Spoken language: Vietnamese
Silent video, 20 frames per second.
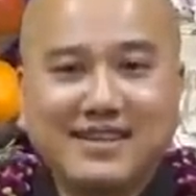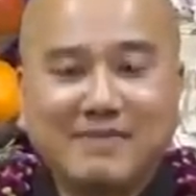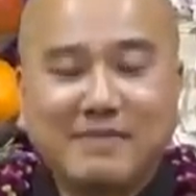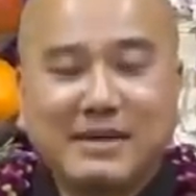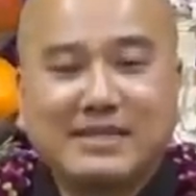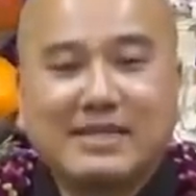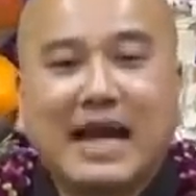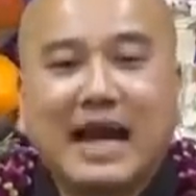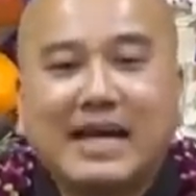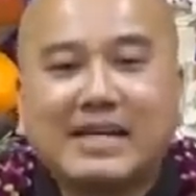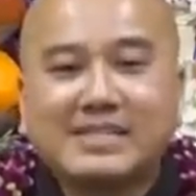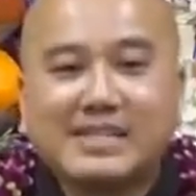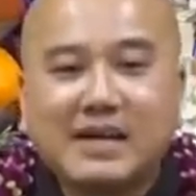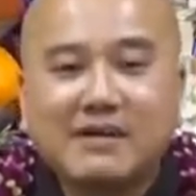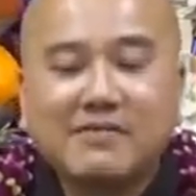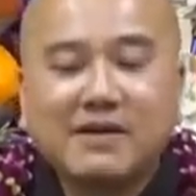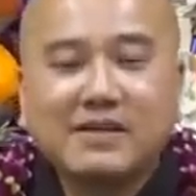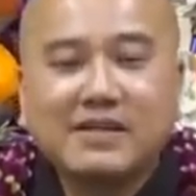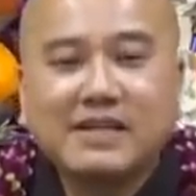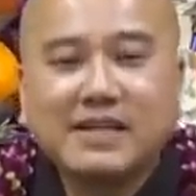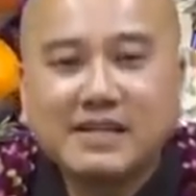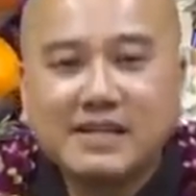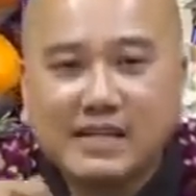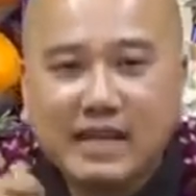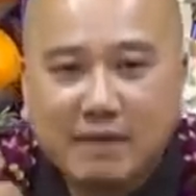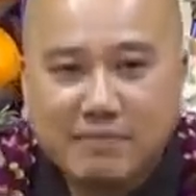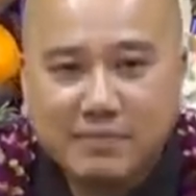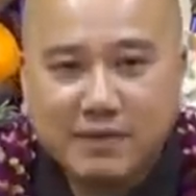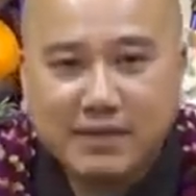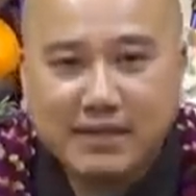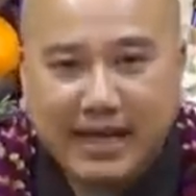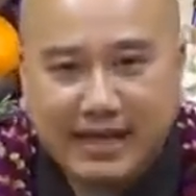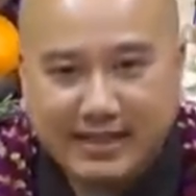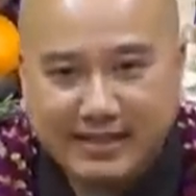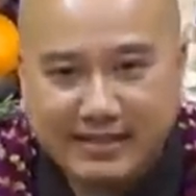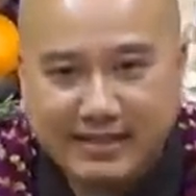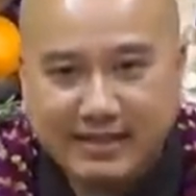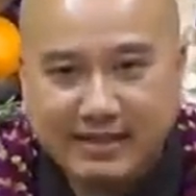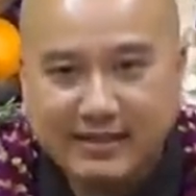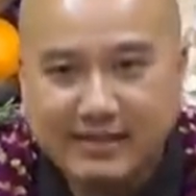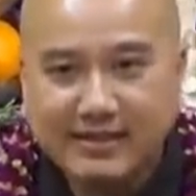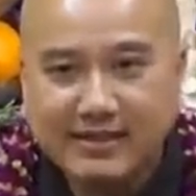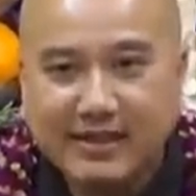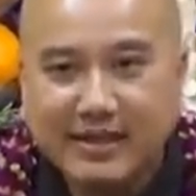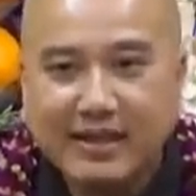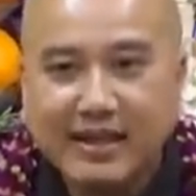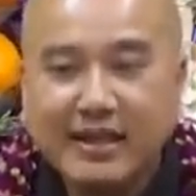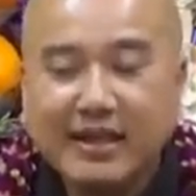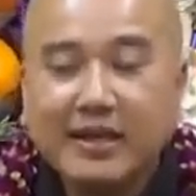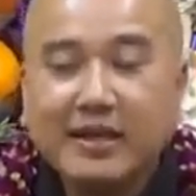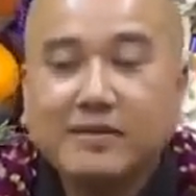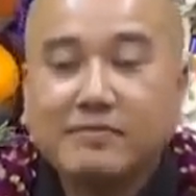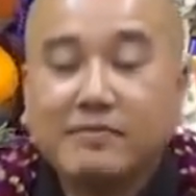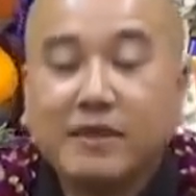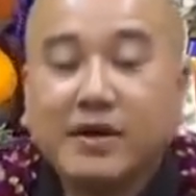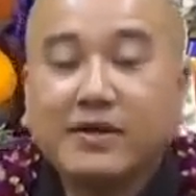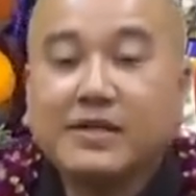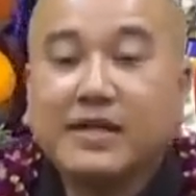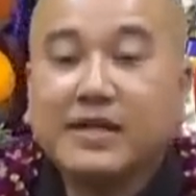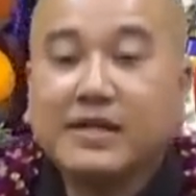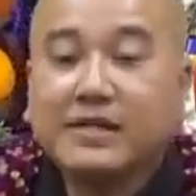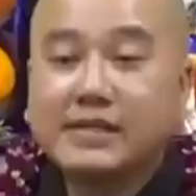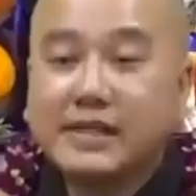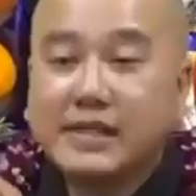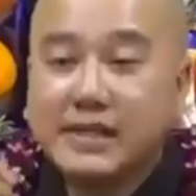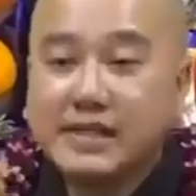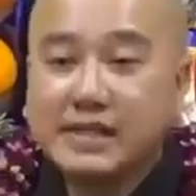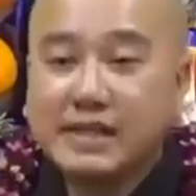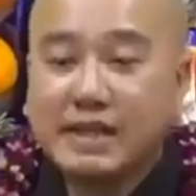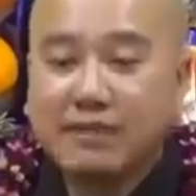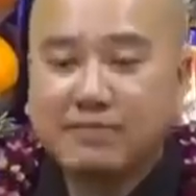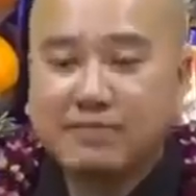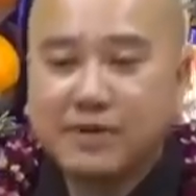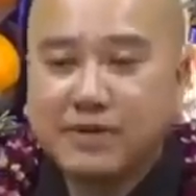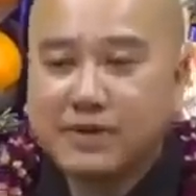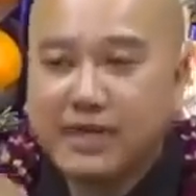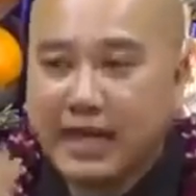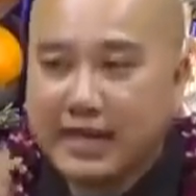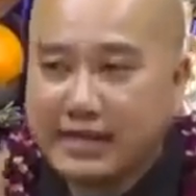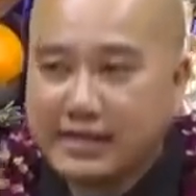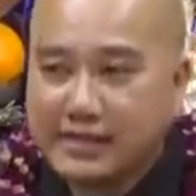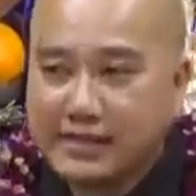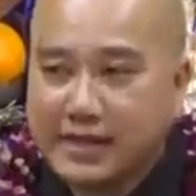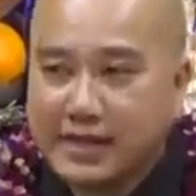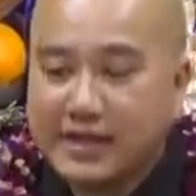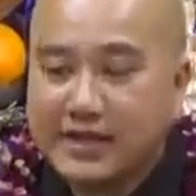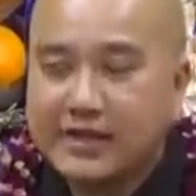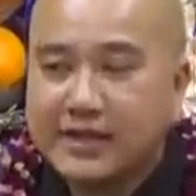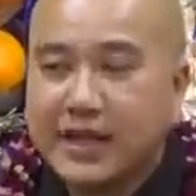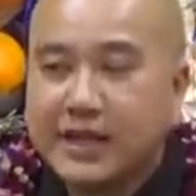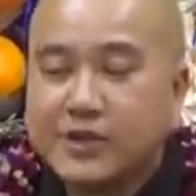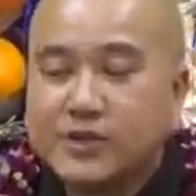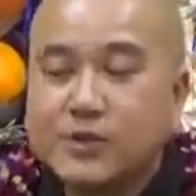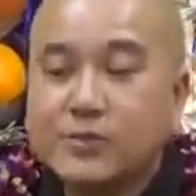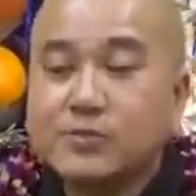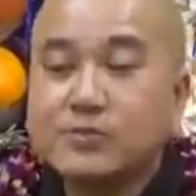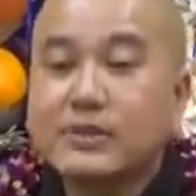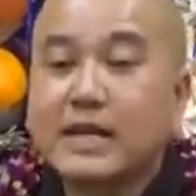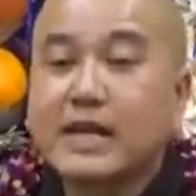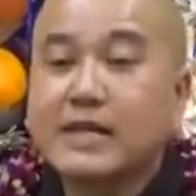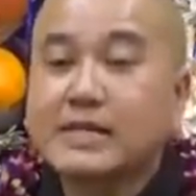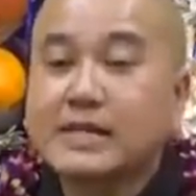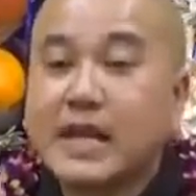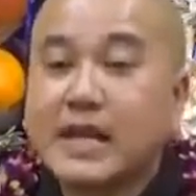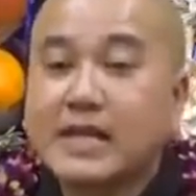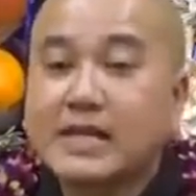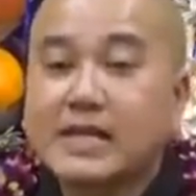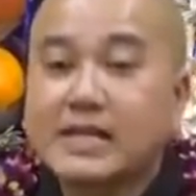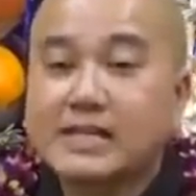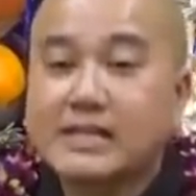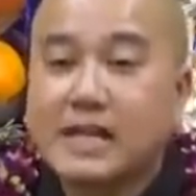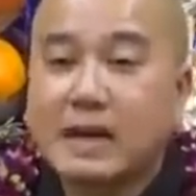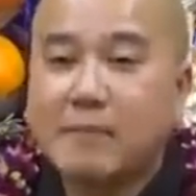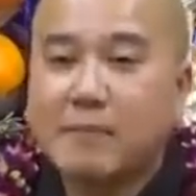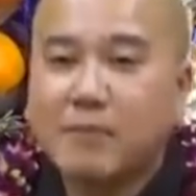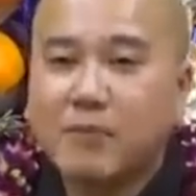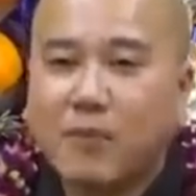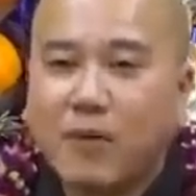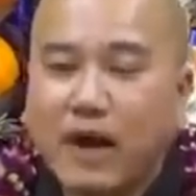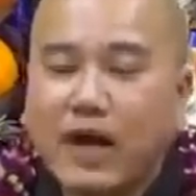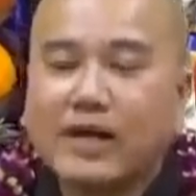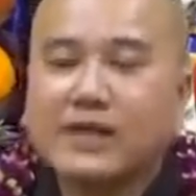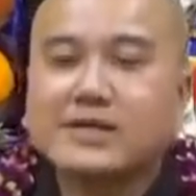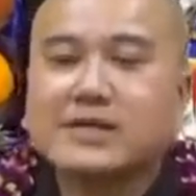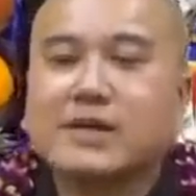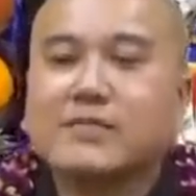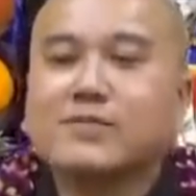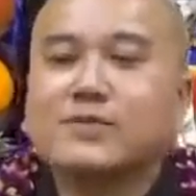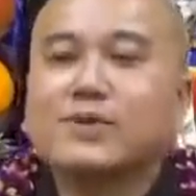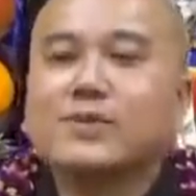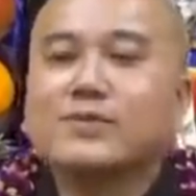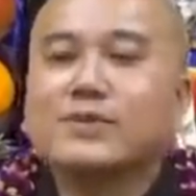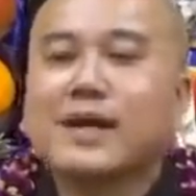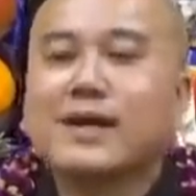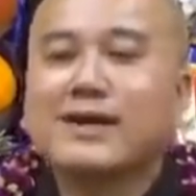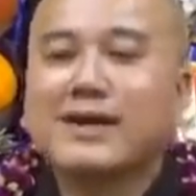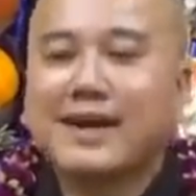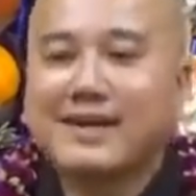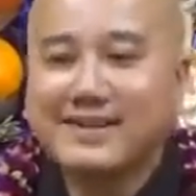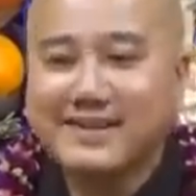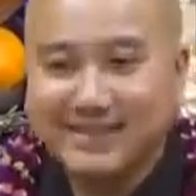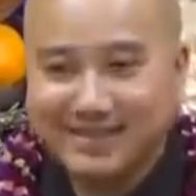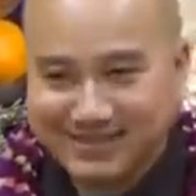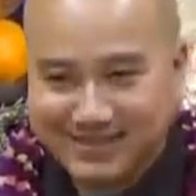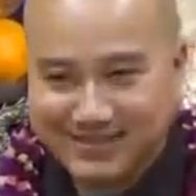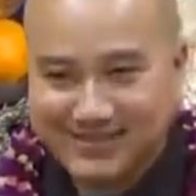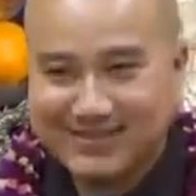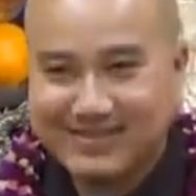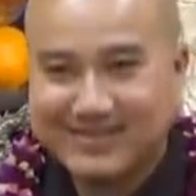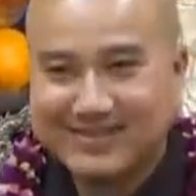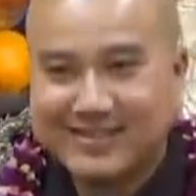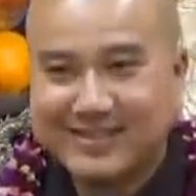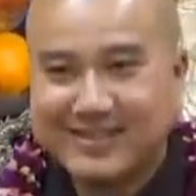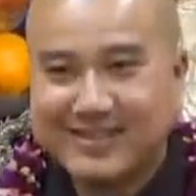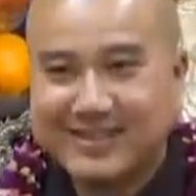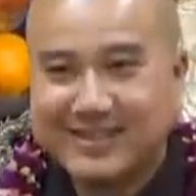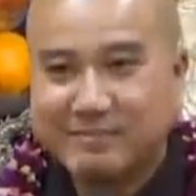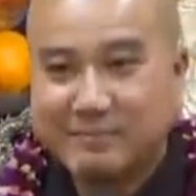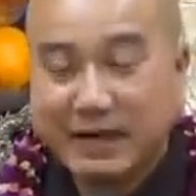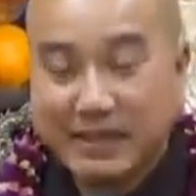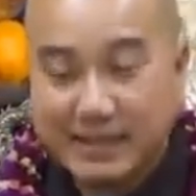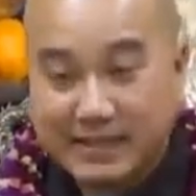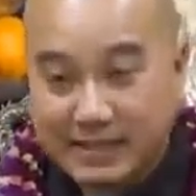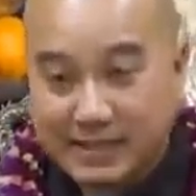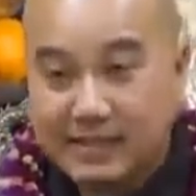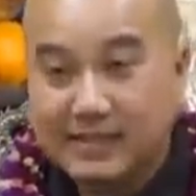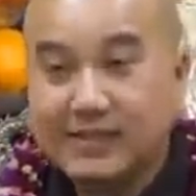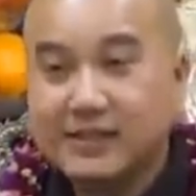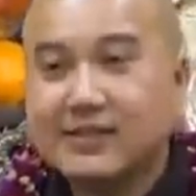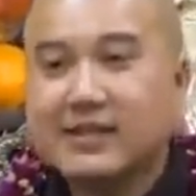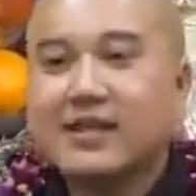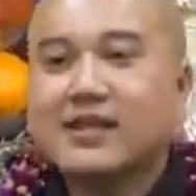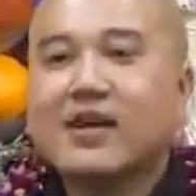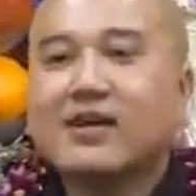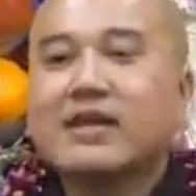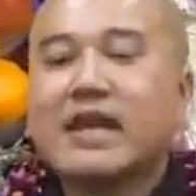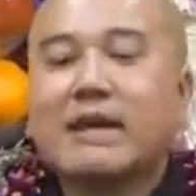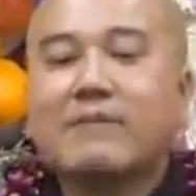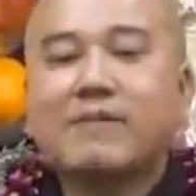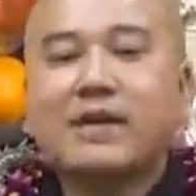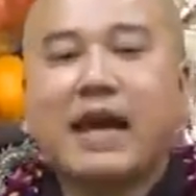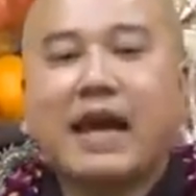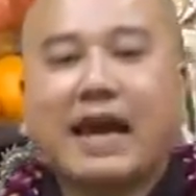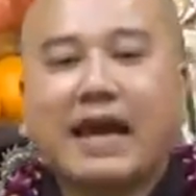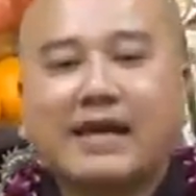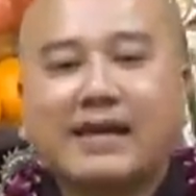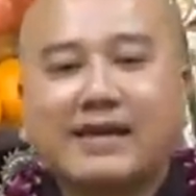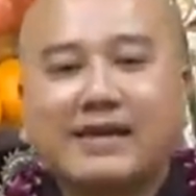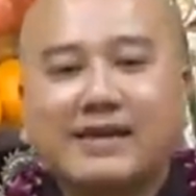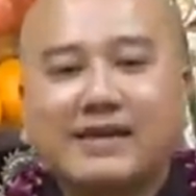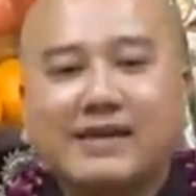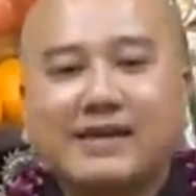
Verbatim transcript: Mà tại sao phải thiết lập nó thành giới? Bởi vì thiết lập nó thành giới để chúng ta thấy cái tầm quan trọng, chúng ta ráng giữ. Mà giữ được cái đó đẹp cho ai?